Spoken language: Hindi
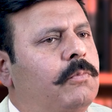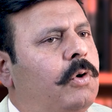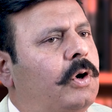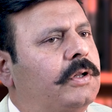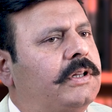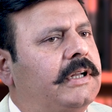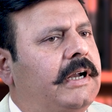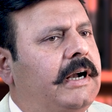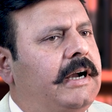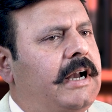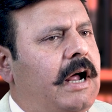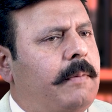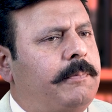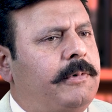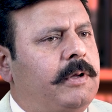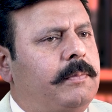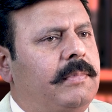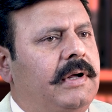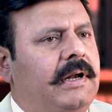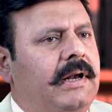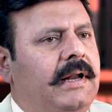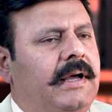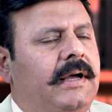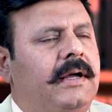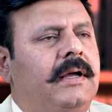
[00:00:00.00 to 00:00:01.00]
बहुत
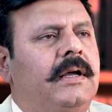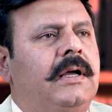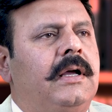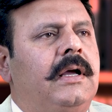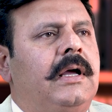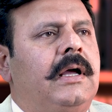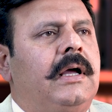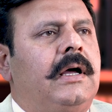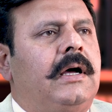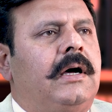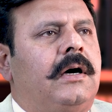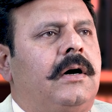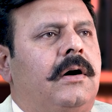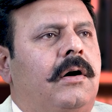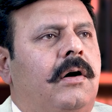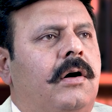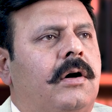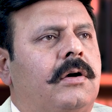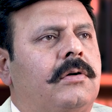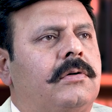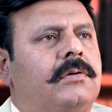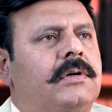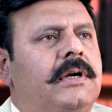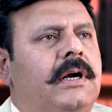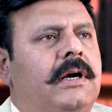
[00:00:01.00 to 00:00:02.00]
अडाप्टेबल है hmm.
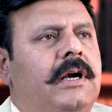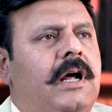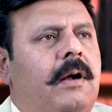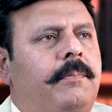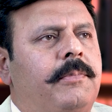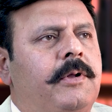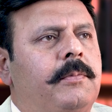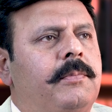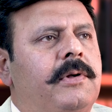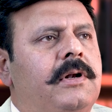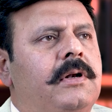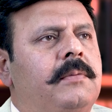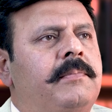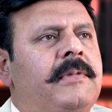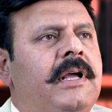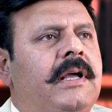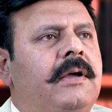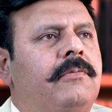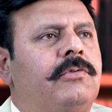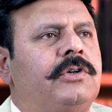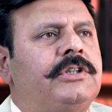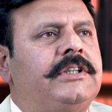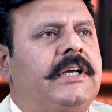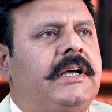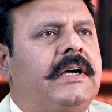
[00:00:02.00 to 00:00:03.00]
और अडाप्टेबल
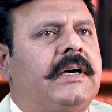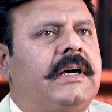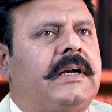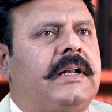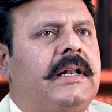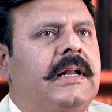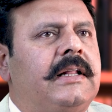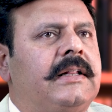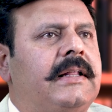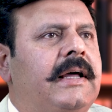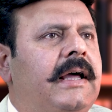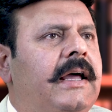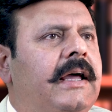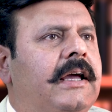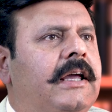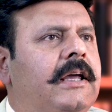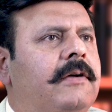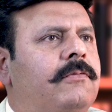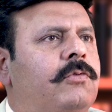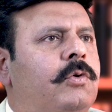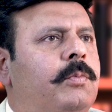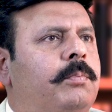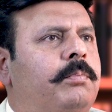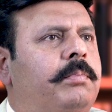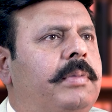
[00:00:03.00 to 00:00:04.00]
में वो ये कर लेता है
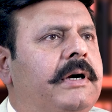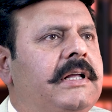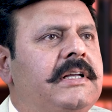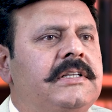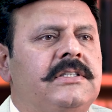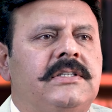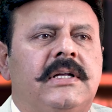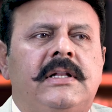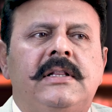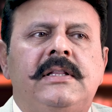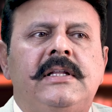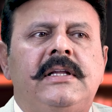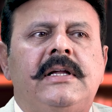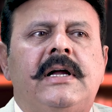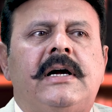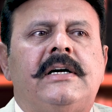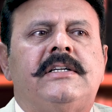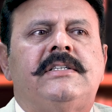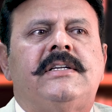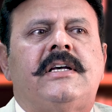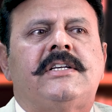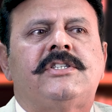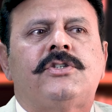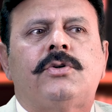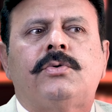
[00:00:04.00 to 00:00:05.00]
कि वो बड़ी जल्दी
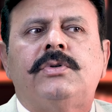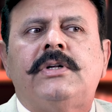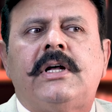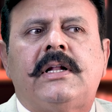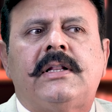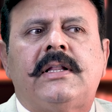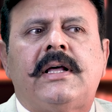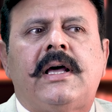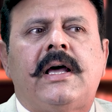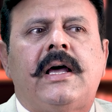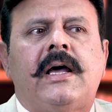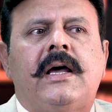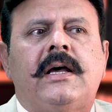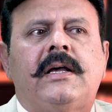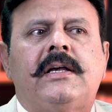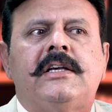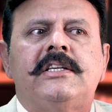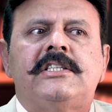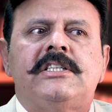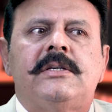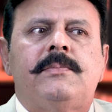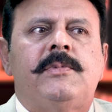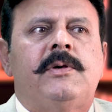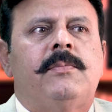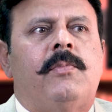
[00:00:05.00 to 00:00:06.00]
एडजस्ट हो जाता है
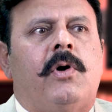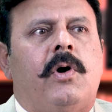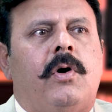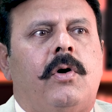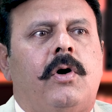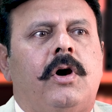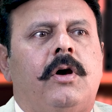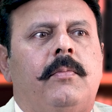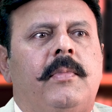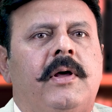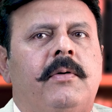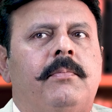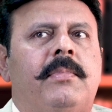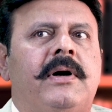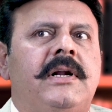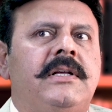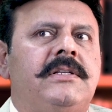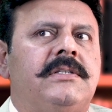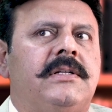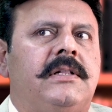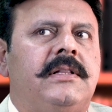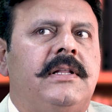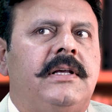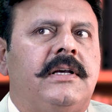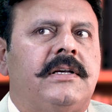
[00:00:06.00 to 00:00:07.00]
किसी भी माहौल में बड़ी
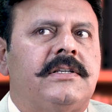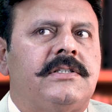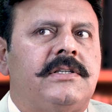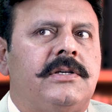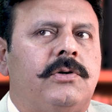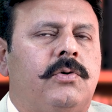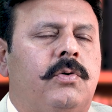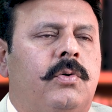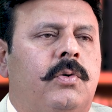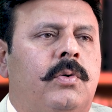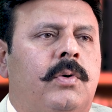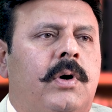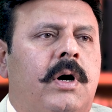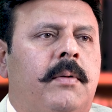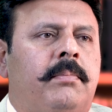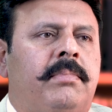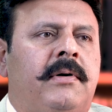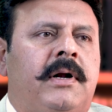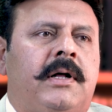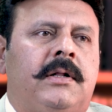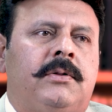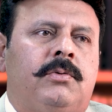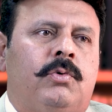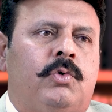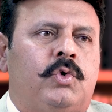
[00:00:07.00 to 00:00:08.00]
जल्दी किसी को
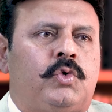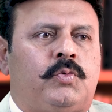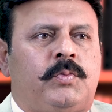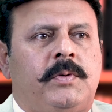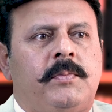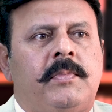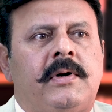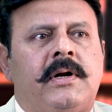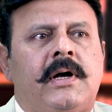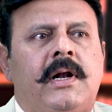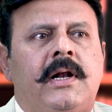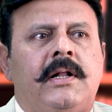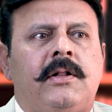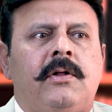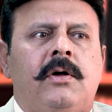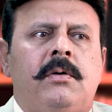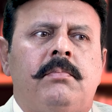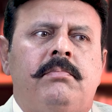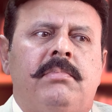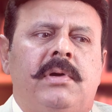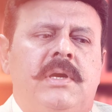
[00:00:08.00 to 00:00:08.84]
अपना दोस्त भी बना लेता है